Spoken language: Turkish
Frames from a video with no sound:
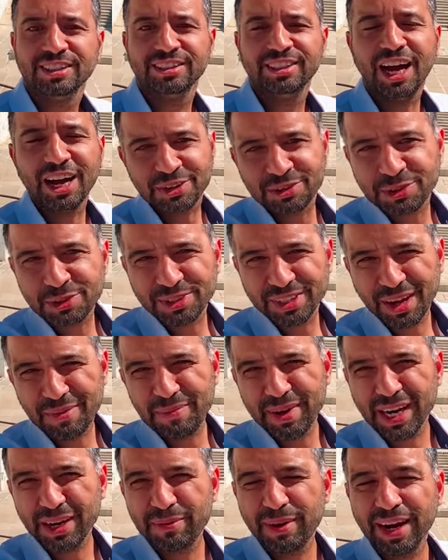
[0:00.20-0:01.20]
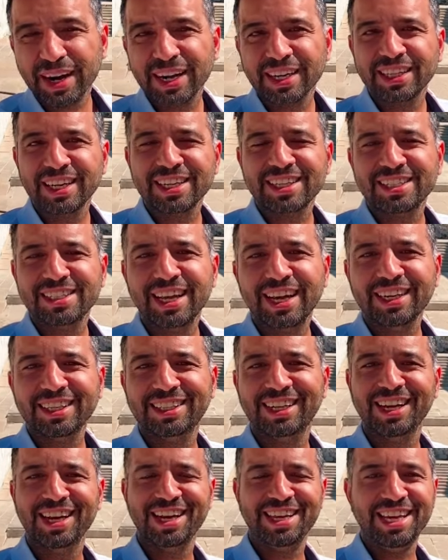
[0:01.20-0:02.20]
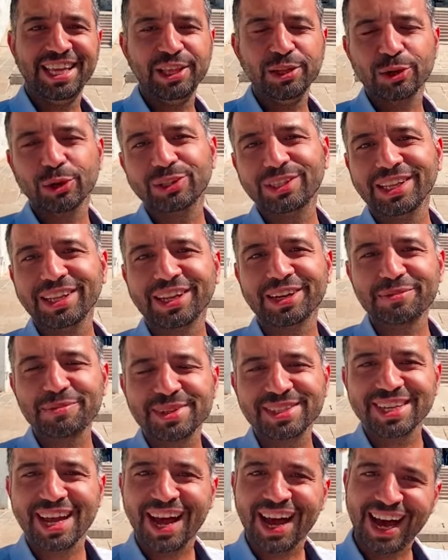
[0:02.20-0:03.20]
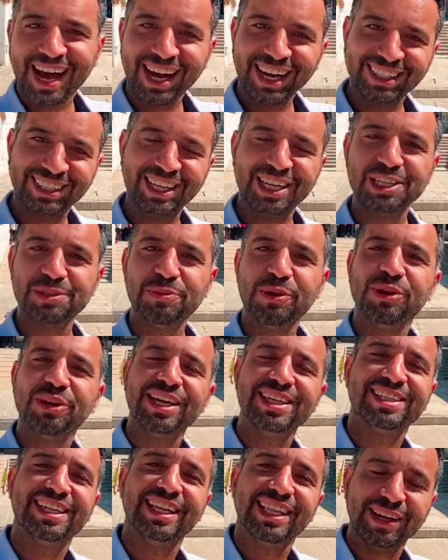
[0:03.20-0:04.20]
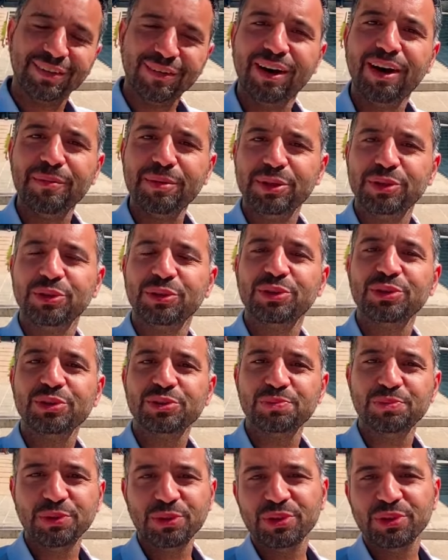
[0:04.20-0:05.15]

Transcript: Tarsus'tan merhaba arkadaşlar. Yeni rotalarımıza Akdeniz bölgesine devam ediyoruz.